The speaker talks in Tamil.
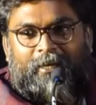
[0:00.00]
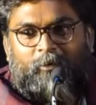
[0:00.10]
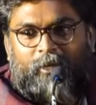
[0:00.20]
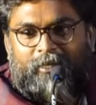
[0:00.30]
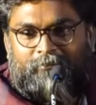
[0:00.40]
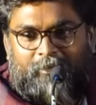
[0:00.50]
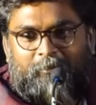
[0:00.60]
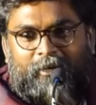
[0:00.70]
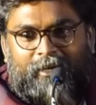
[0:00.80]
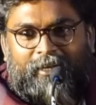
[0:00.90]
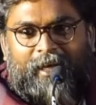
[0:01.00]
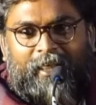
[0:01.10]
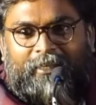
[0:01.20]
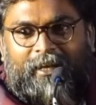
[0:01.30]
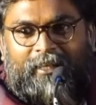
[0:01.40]
என்னோட எஃபர்ட் மட்டும் இல்லை
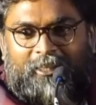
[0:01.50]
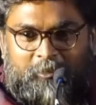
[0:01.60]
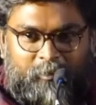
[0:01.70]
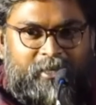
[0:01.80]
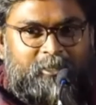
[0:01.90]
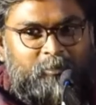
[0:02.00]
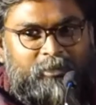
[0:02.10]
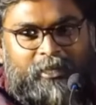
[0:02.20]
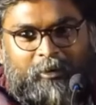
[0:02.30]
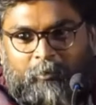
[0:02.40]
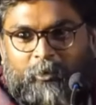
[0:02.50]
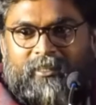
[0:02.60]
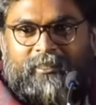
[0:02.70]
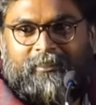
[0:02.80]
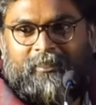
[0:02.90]
அது எனக்கு அந்த ஸ்பேஸ் கொடுத்த என்னோட
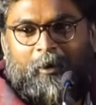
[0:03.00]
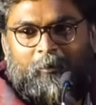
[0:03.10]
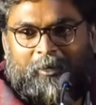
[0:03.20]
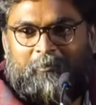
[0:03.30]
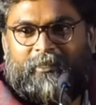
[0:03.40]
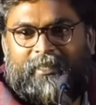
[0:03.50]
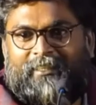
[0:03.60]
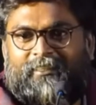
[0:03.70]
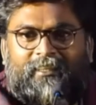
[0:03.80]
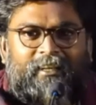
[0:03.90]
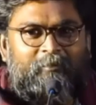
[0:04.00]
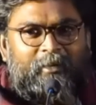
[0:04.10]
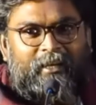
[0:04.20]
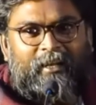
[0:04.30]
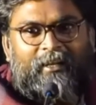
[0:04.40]
ப்ரொடியூசர் அவருக்கு ரொம்ப தேங்க்ஸ் இல்லை
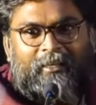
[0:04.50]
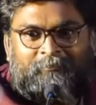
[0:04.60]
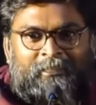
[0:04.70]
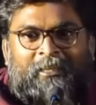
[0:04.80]
அப்படின்னா இல்லை